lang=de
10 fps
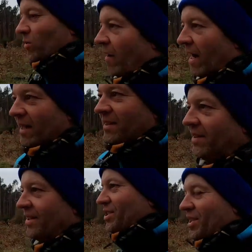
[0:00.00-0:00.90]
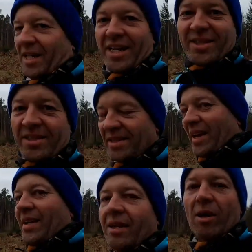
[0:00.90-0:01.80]
Und während ich die
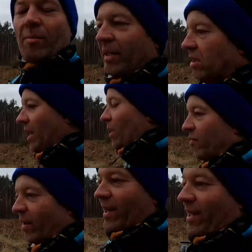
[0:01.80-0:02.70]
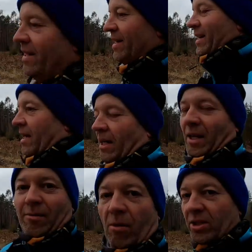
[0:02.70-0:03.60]
nächsten 10 Kilometer laufe,
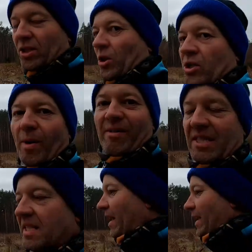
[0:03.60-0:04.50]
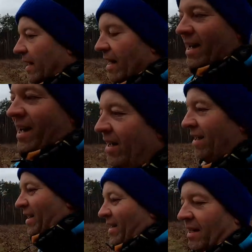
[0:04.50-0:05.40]
wollte ich euch mal was zeigen.
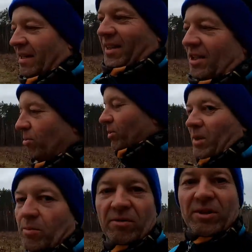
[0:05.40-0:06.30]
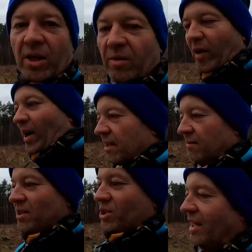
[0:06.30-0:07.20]
Ich wurde immer wieder
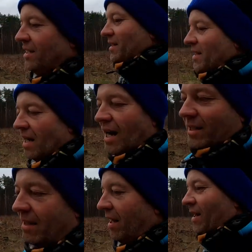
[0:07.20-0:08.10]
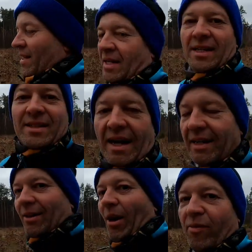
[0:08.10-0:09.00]
gefragt, wie ich denn die
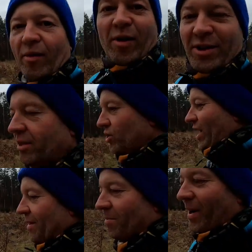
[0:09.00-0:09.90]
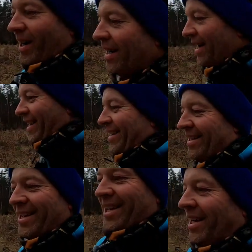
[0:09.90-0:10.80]
Nachtzeitraffer von den Sternen mache.
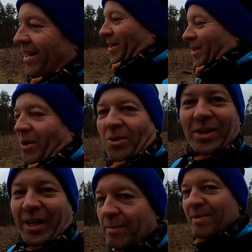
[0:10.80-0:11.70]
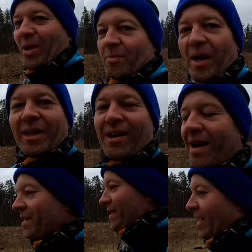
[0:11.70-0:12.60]
Und da gibt es heute halt mal einen
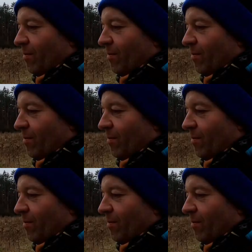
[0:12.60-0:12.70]
kleinen